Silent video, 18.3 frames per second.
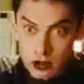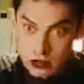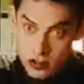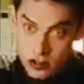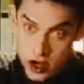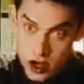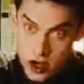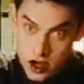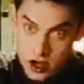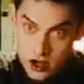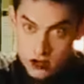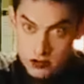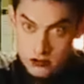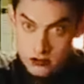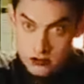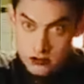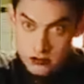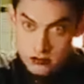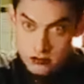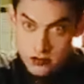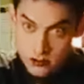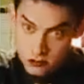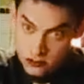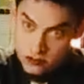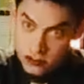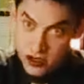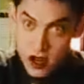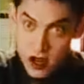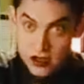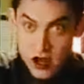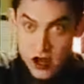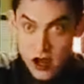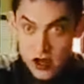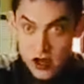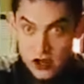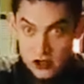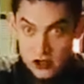अच्छा हमको सिखा रिया है